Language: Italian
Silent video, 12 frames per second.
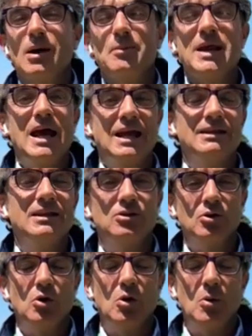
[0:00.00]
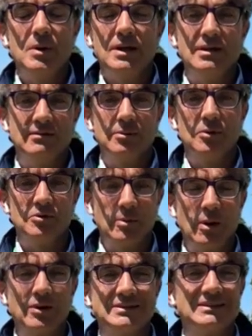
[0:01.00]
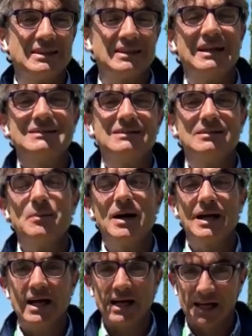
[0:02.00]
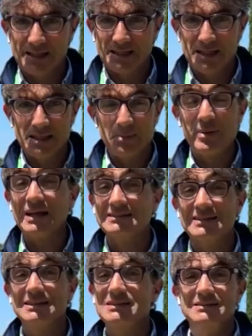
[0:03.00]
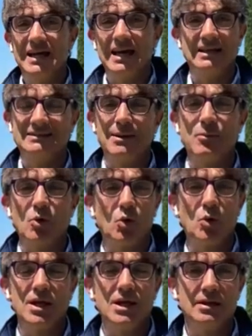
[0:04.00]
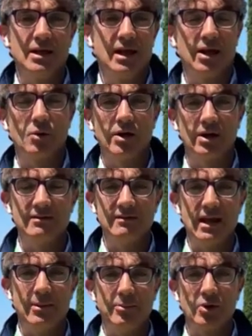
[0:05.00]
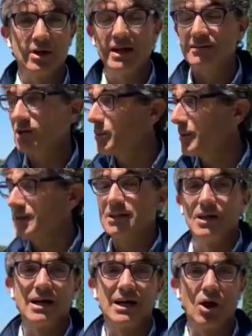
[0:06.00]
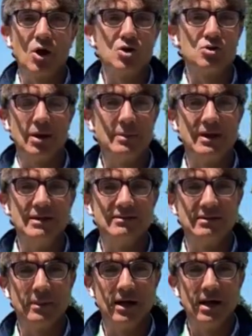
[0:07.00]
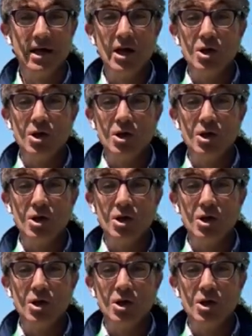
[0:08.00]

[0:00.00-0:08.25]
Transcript: Gabriele, hai detto benissimo, insomma questa è stata la settimana anche di, di, Piazza di Siena, siamo qui nel cuore di Villa Borghese, come vedete anche oggi una bellissima